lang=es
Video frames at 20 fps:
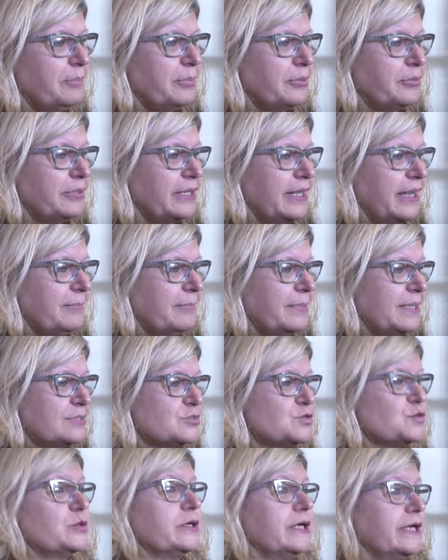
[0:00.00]
al programa
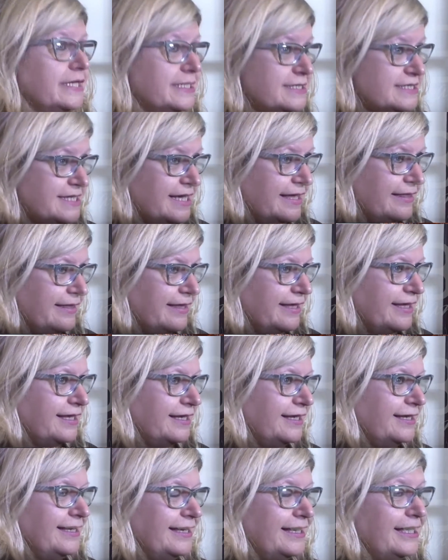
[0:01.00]
a sugerencia
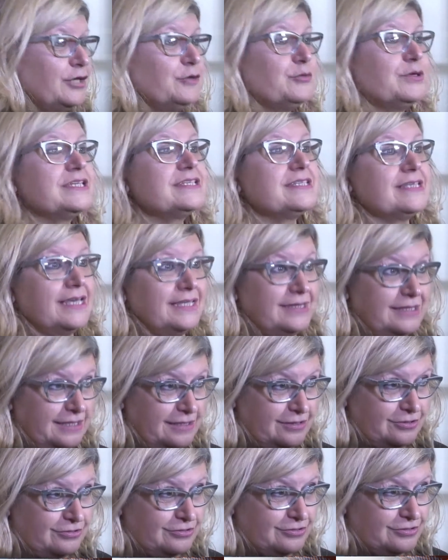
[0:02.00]
de él, Héroes
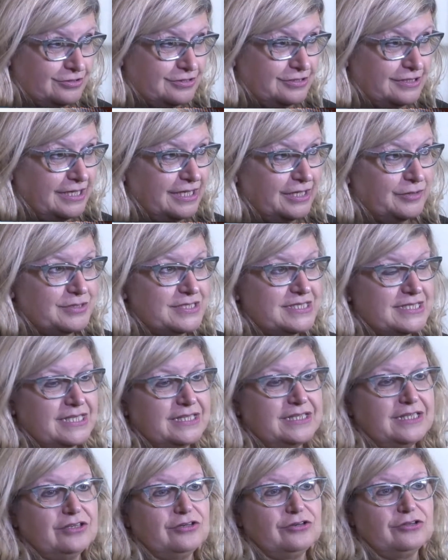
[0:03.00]
Éticos, Héroes
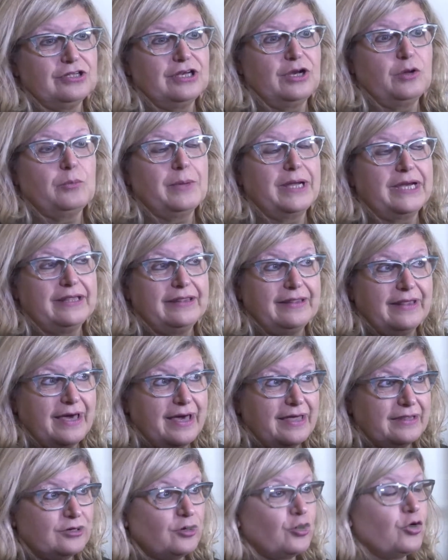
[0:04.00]
Éticos de la
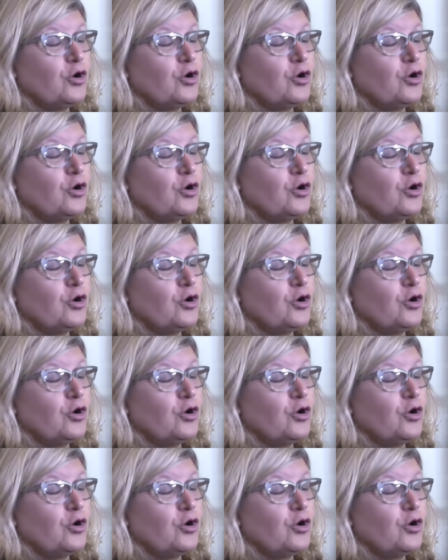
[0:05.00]
Humanidad,